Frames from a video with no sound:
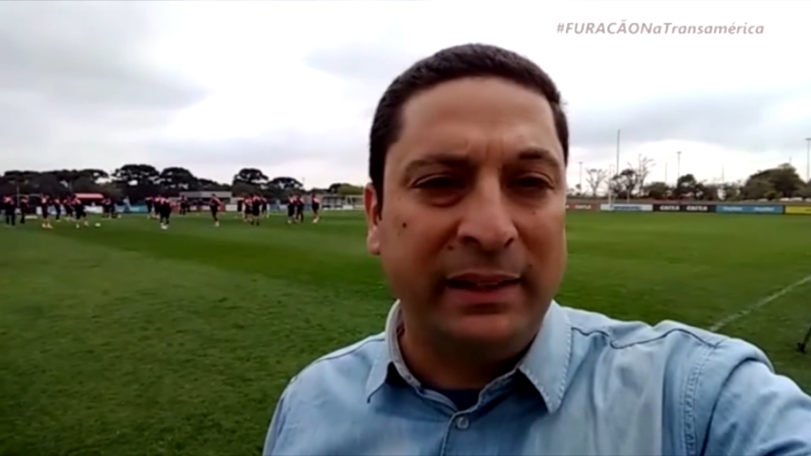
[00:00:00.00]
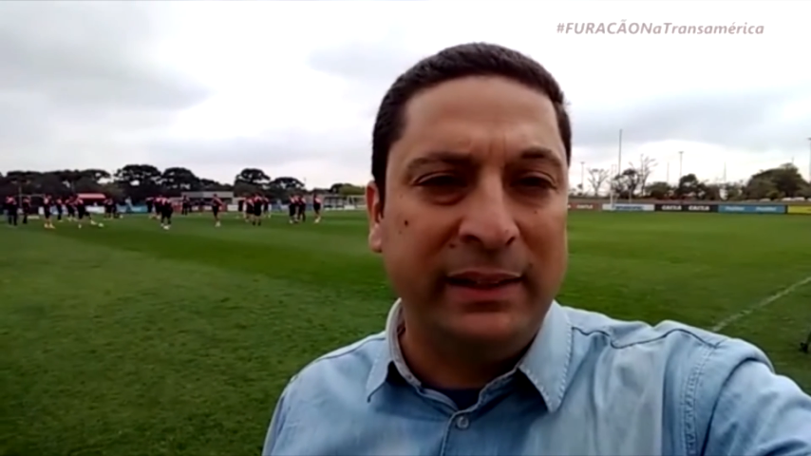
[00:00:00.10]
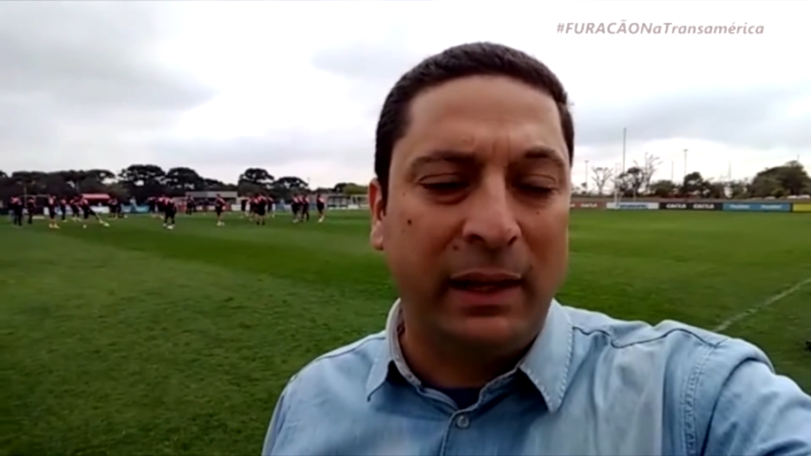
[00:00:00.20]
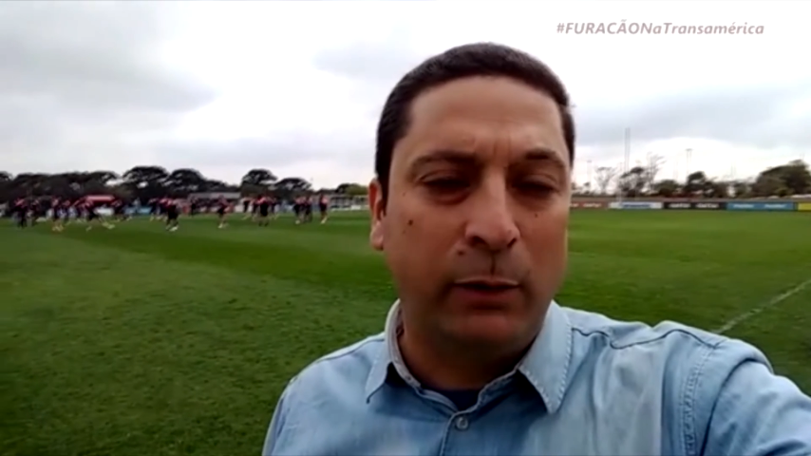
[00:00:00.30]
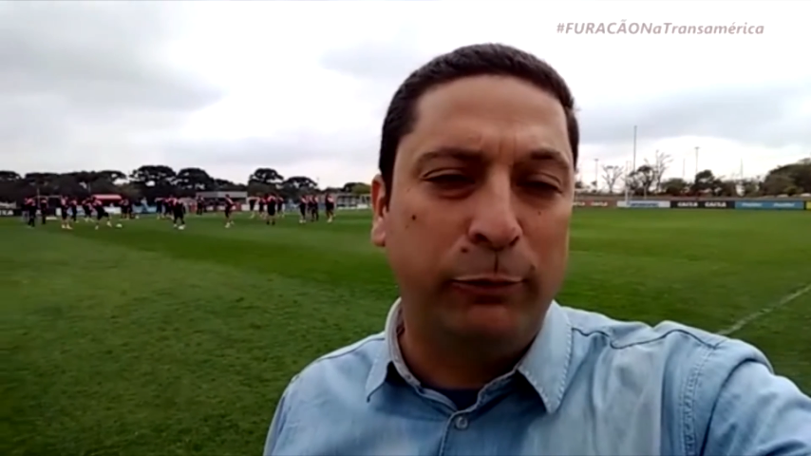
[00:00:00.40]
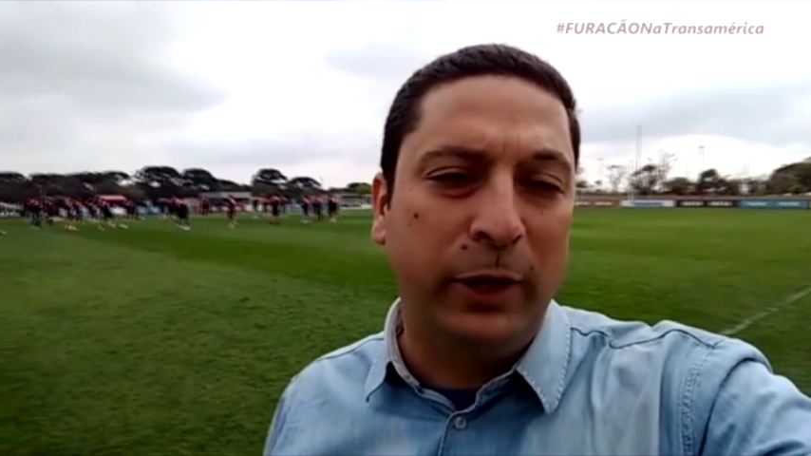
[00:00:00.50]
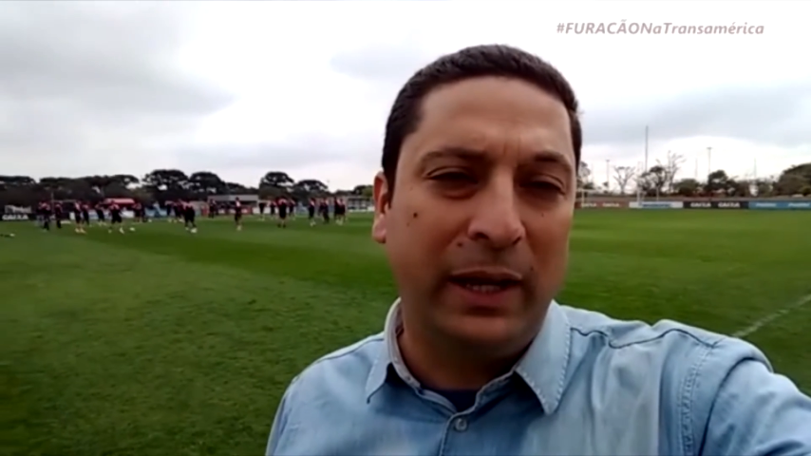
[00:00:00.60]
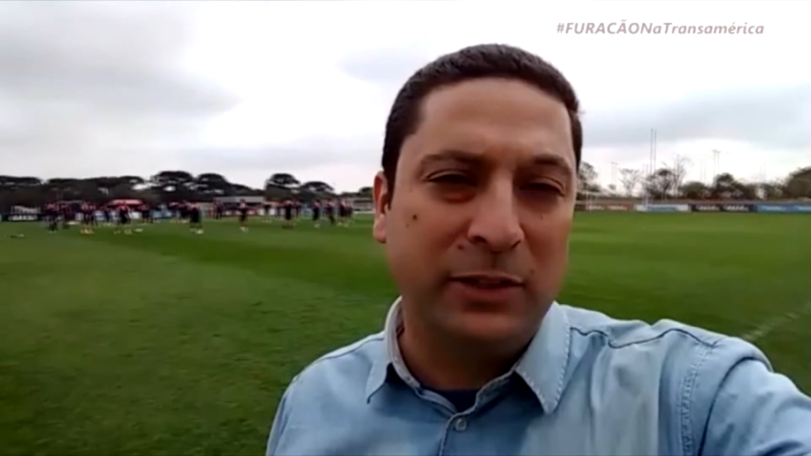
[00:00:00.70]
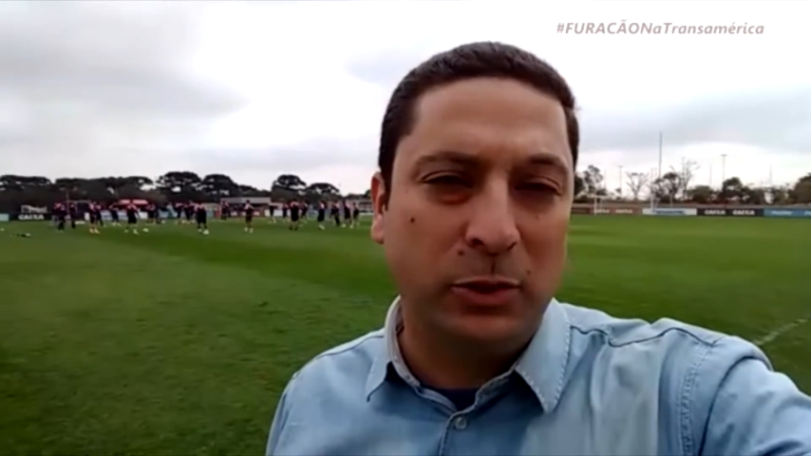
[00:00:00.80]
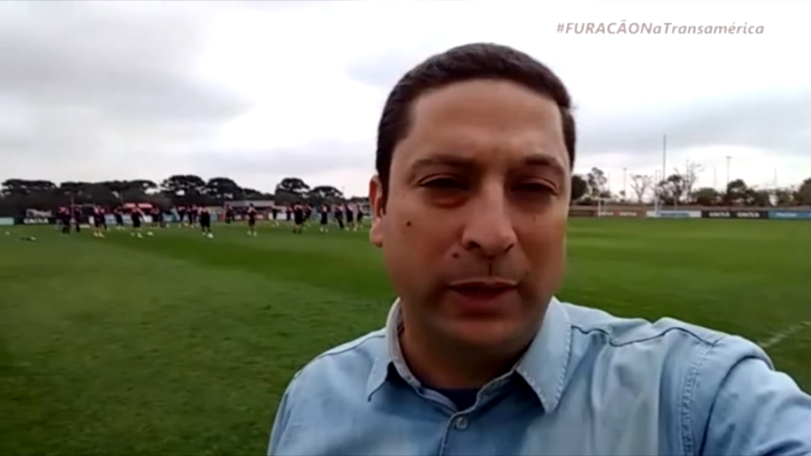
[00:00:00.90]
ainda não foi
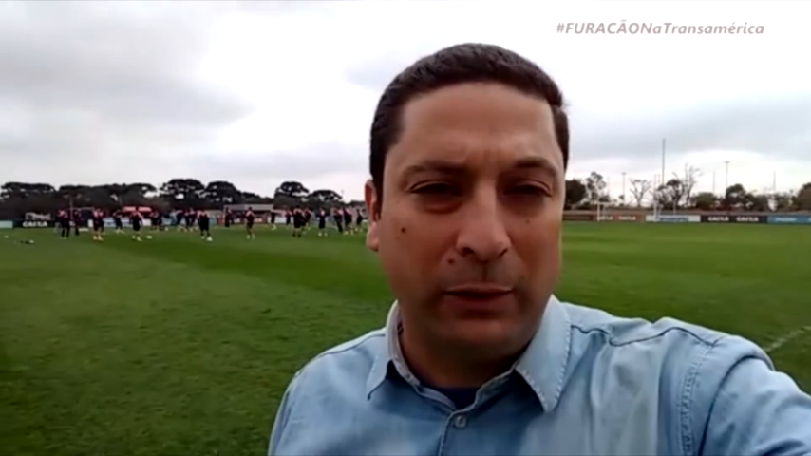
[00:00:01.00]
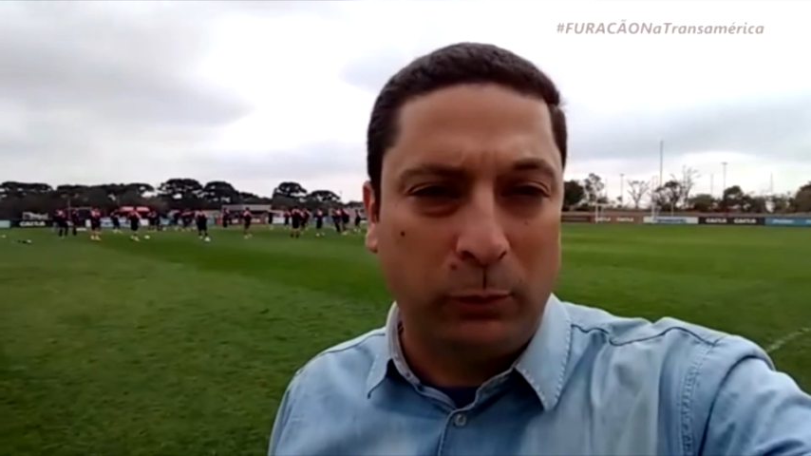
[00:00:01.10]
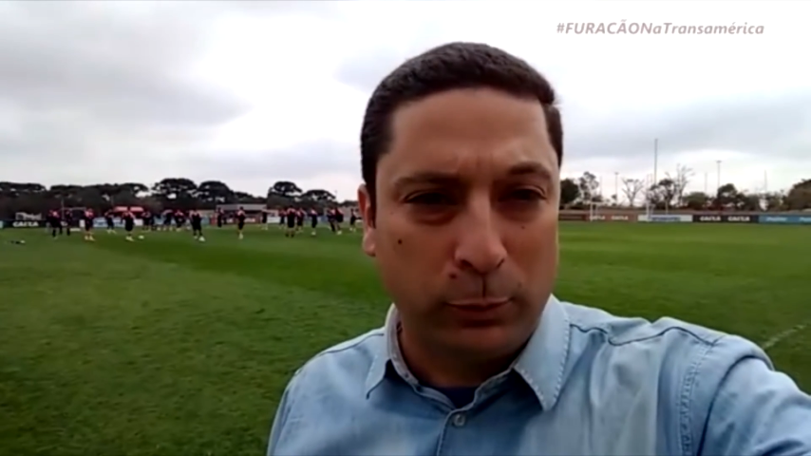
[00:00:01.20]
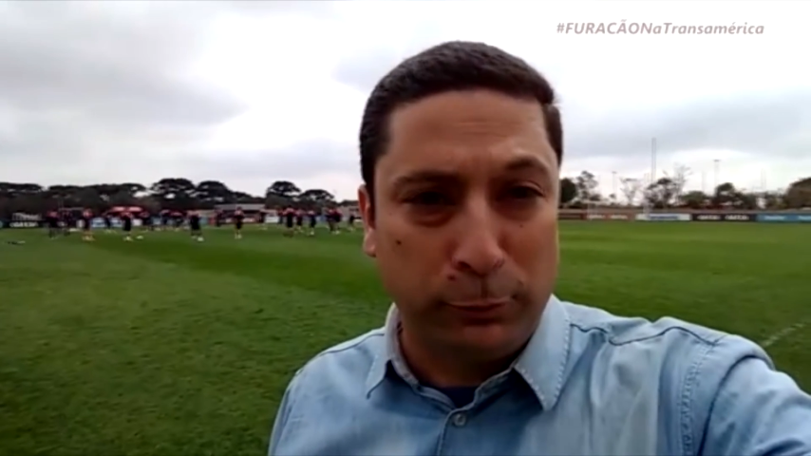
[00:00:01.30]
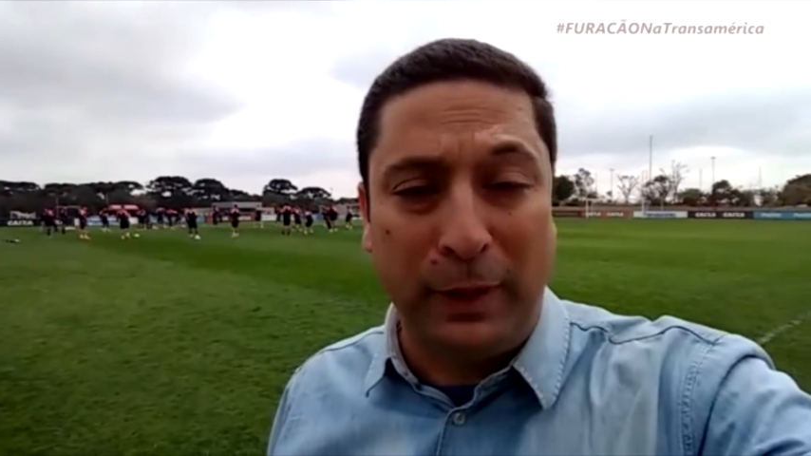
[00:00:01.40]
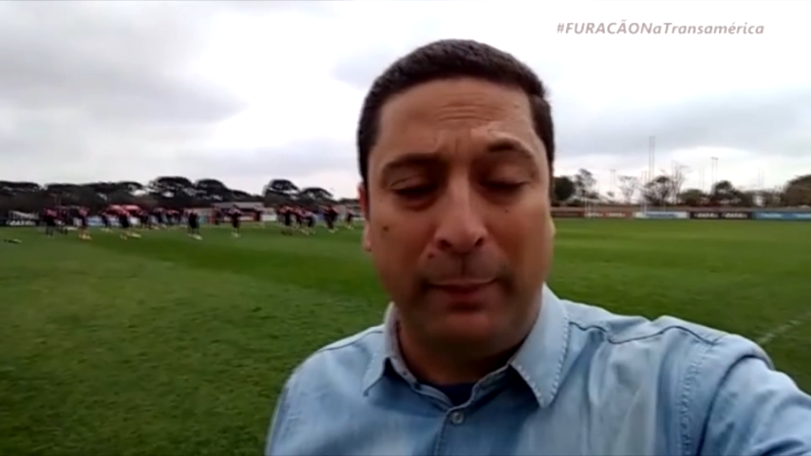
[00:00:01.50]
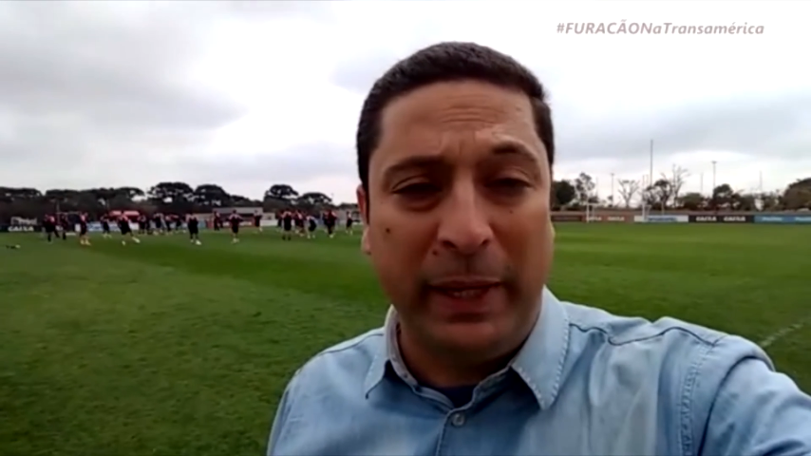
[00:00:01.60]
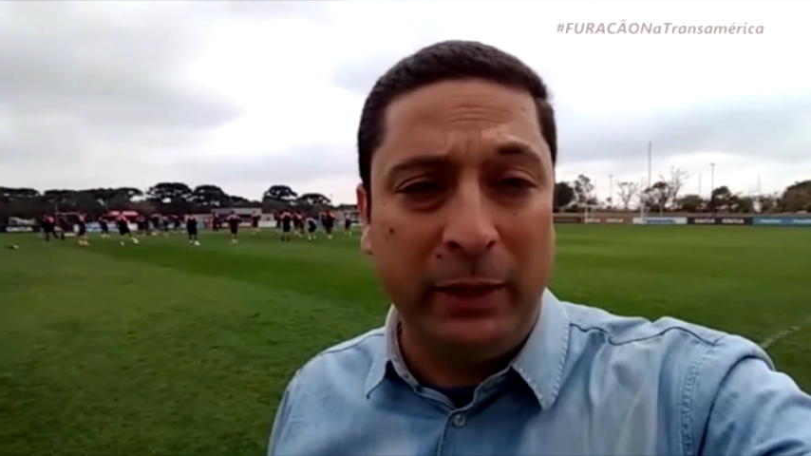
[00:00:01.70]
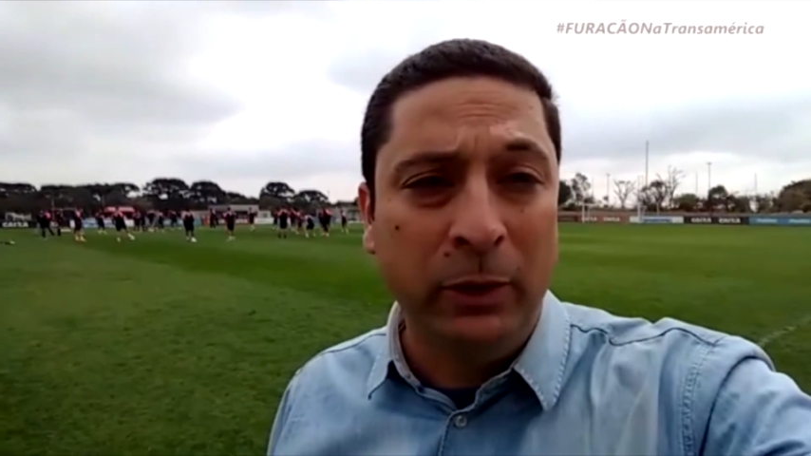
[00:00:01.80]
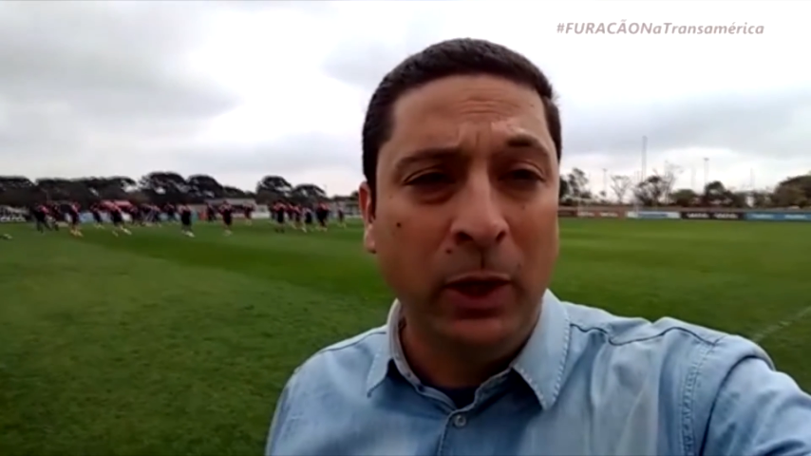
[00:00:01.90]
relacionado contra o
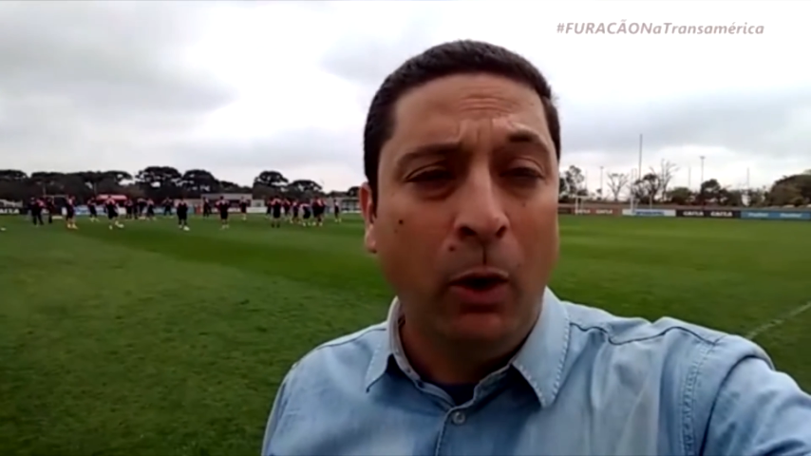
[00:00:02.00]
Flamengo.